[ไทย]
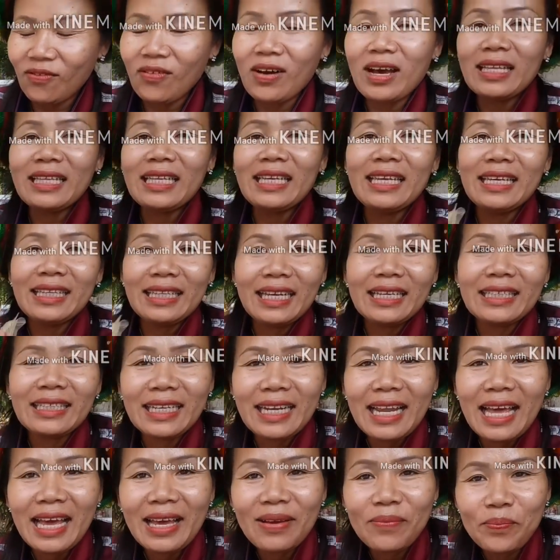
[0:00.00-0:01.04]
กว่าที่เยตา
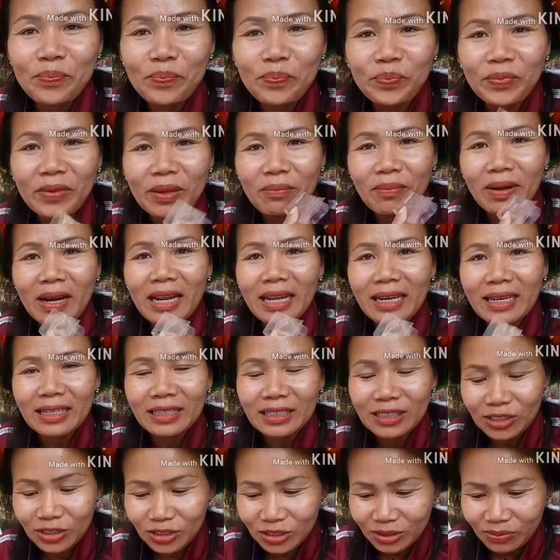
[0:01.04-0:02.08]
จะได้มเมล็ด
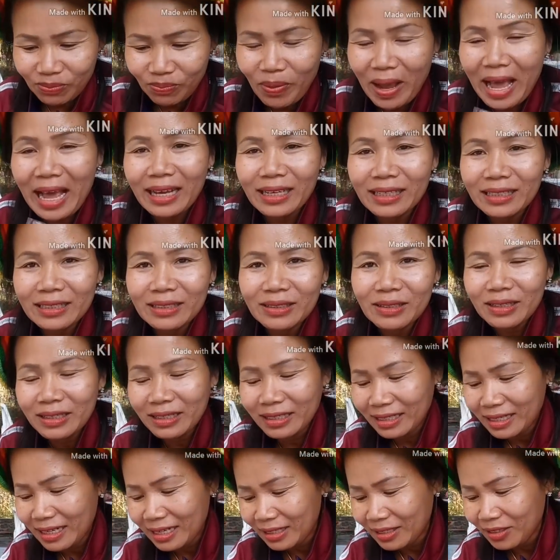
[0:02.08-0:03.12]
ผักเอ
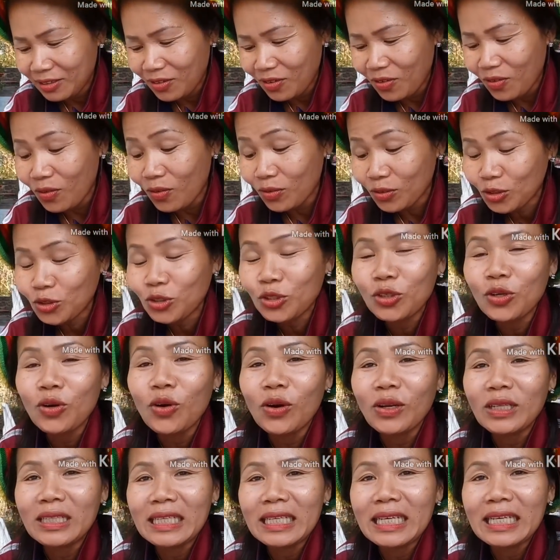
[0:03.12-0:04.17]
อชุด
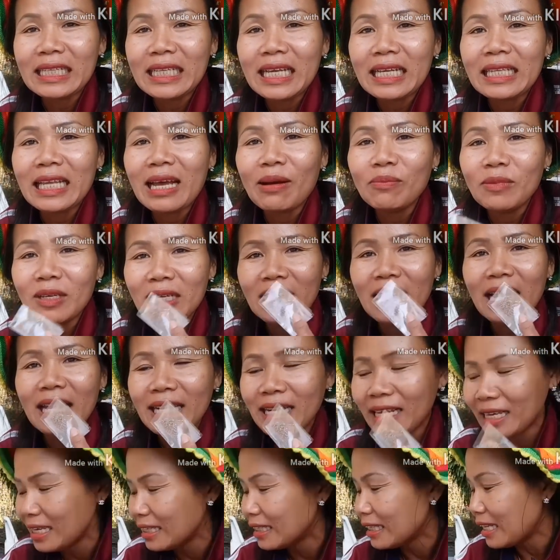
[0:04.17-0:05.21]
ก่อนที่เยตาทำยังไง
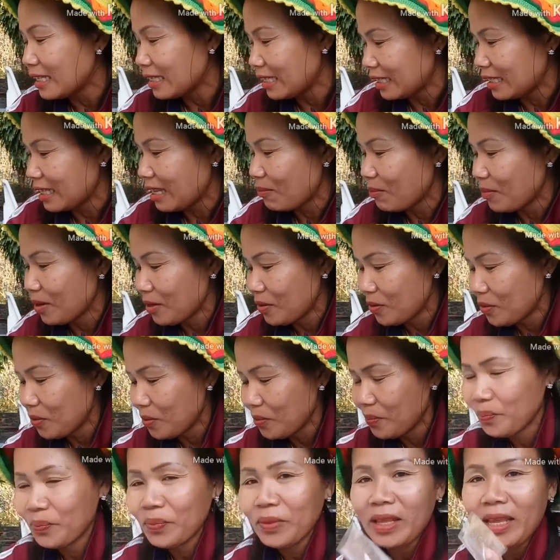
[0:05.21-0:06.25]
เดี๋ยวเยตาจะทำให้ดู
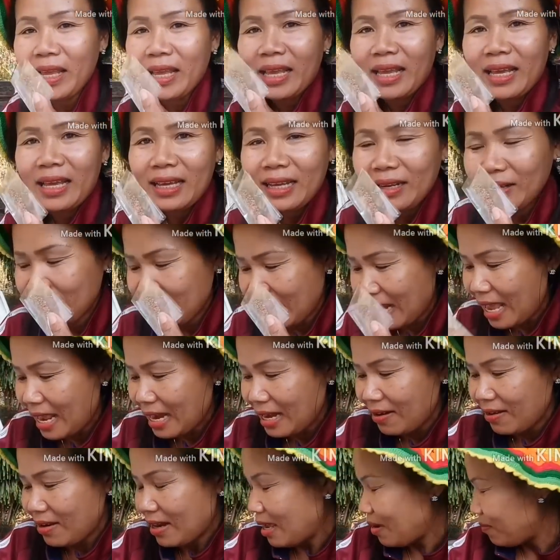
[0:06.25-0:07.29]
ได้
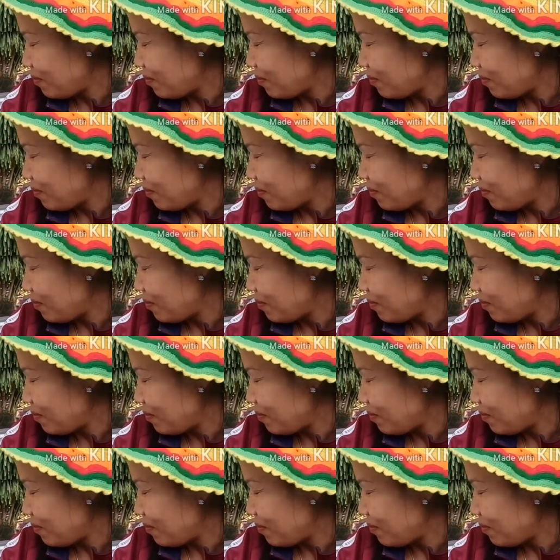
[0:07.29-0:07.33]
แล้ว